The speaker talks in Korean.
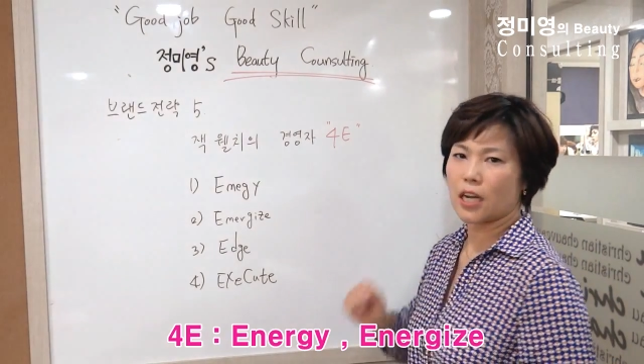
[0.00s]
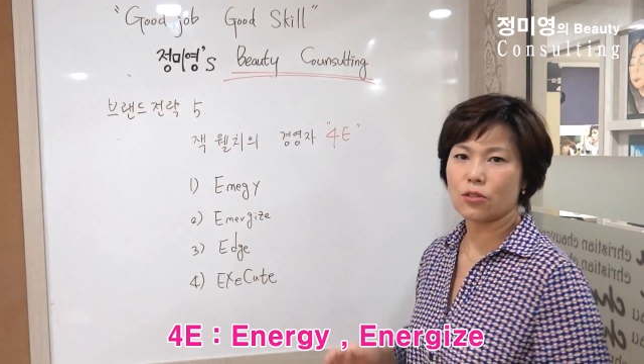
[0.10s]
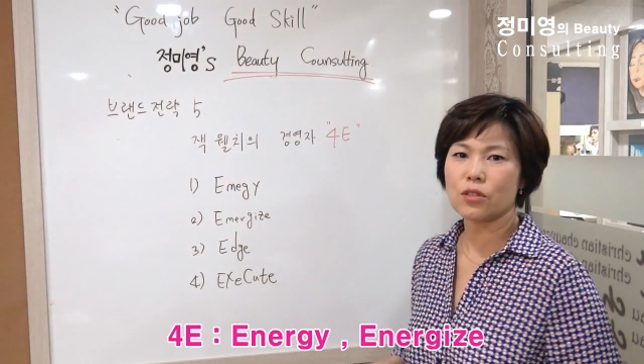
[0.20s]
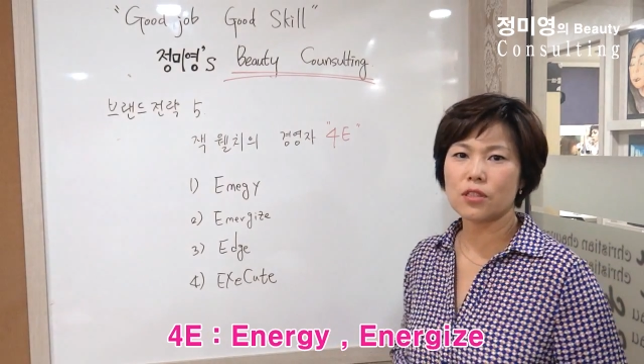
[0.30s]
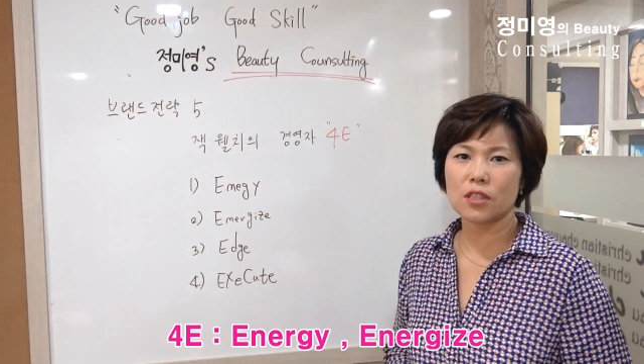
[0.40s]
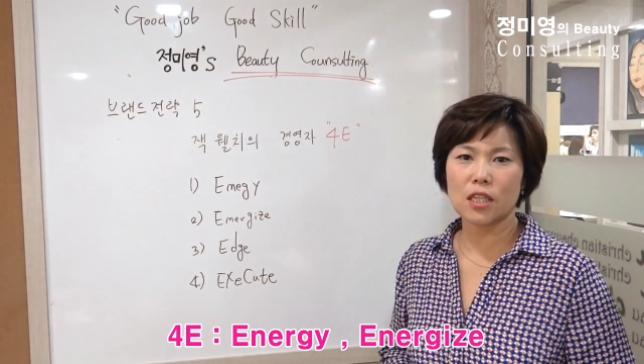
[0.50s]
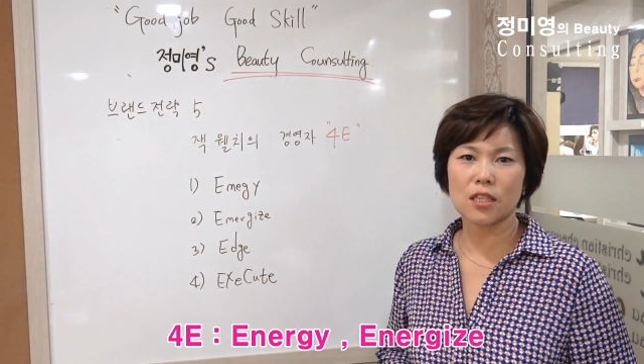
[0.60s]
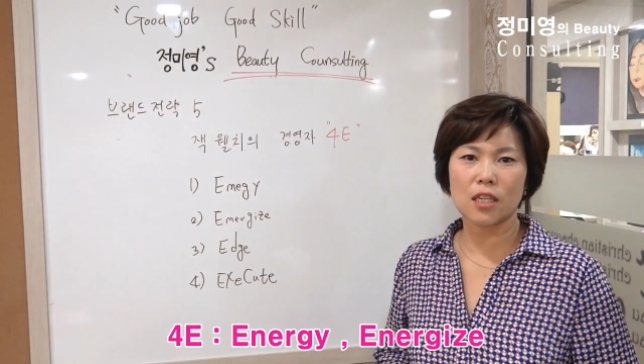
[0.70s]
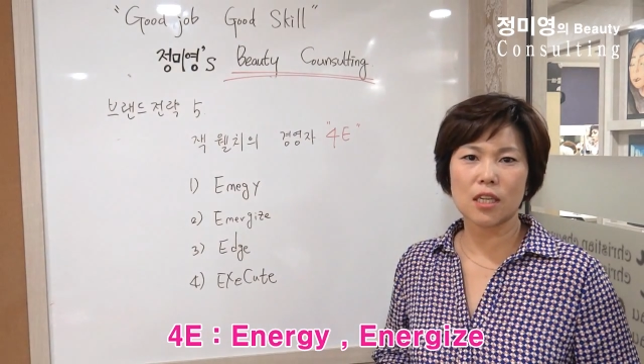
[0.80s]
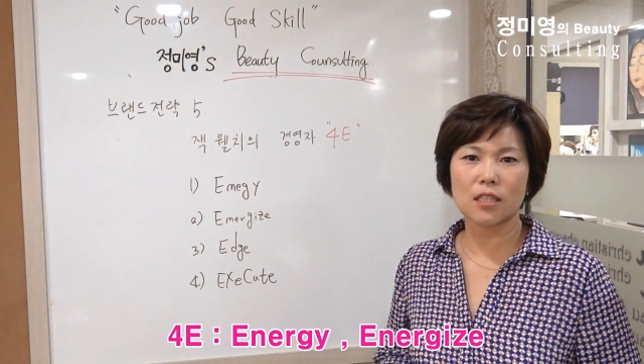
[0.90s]
가지고 있어야
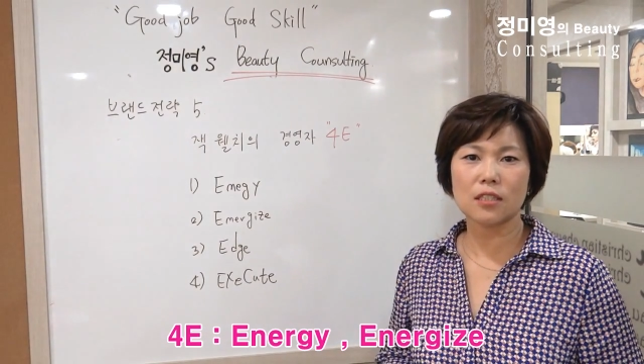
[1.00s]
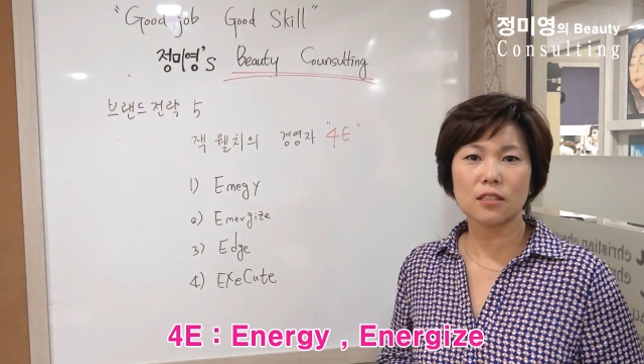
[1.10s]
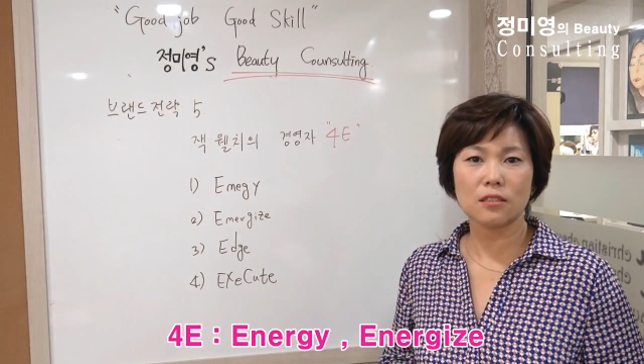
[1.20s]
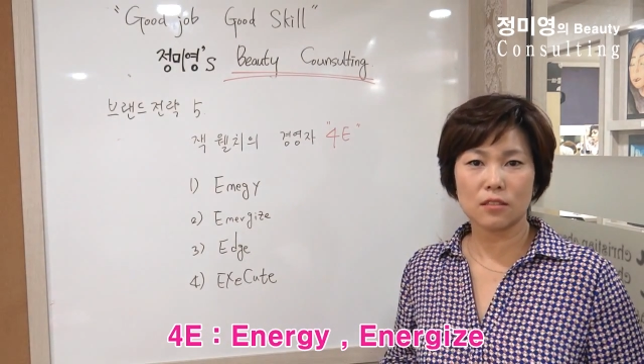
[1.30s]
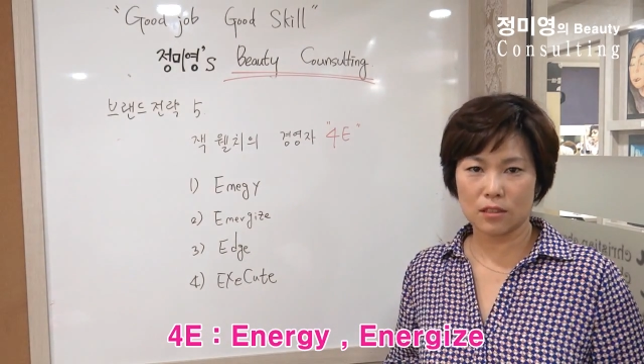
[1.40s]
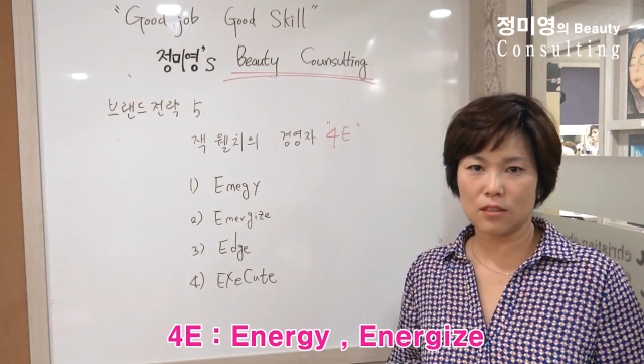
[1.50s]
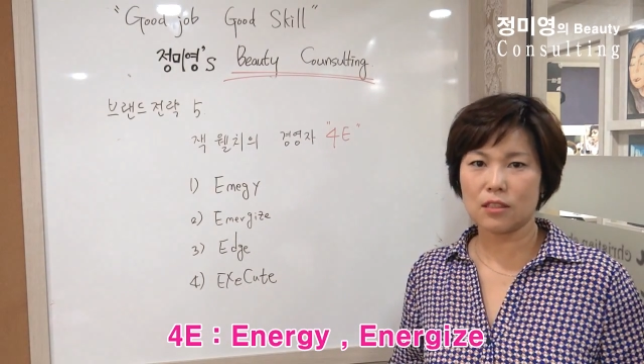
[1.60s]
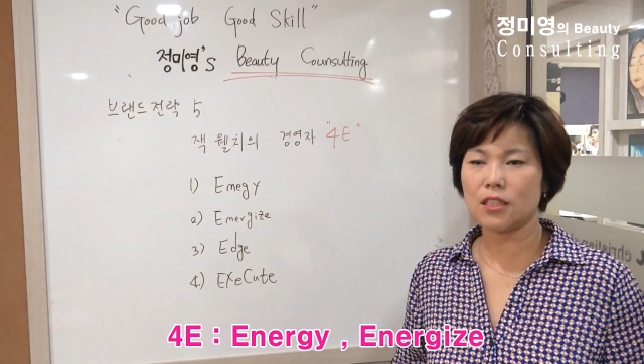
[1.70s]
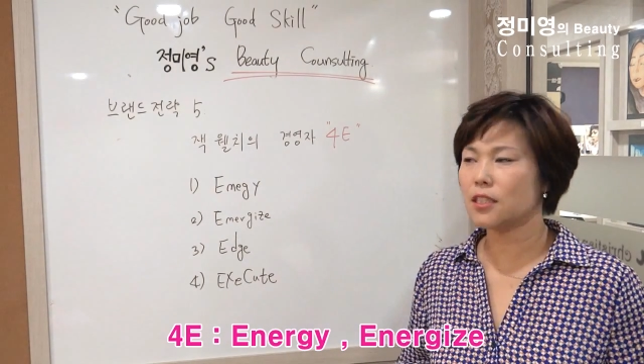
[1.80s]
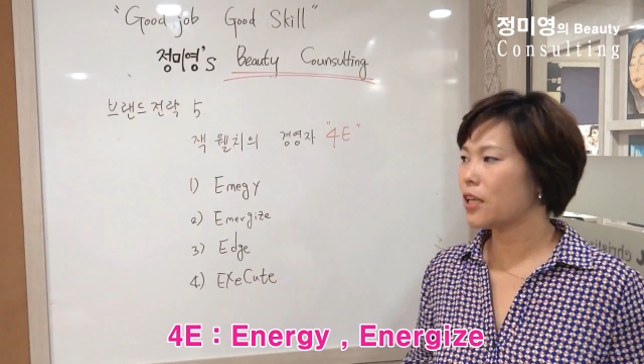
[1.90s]
된다라는 예,
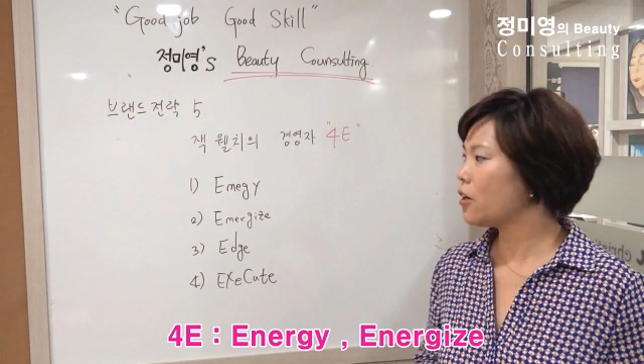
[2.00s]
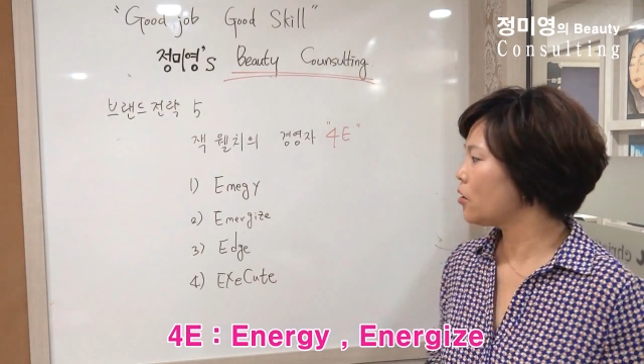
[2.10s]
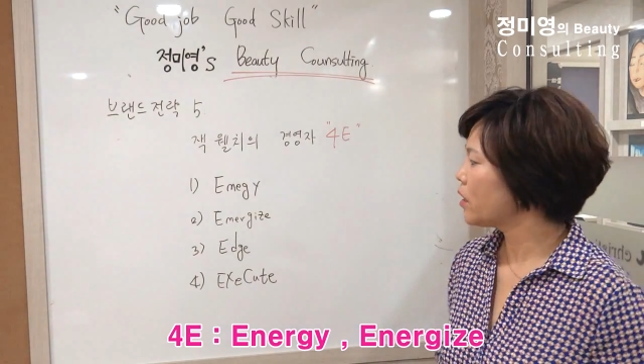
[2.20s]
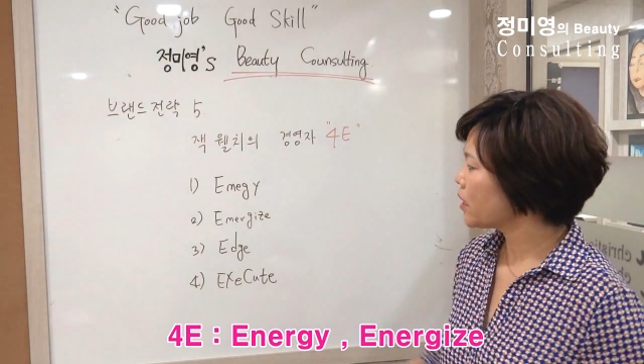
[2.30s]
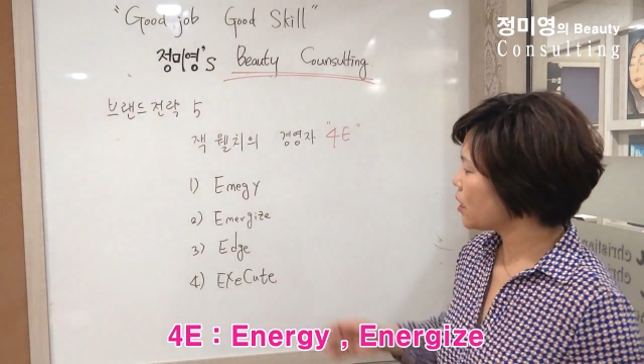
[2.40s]
뜻인데요.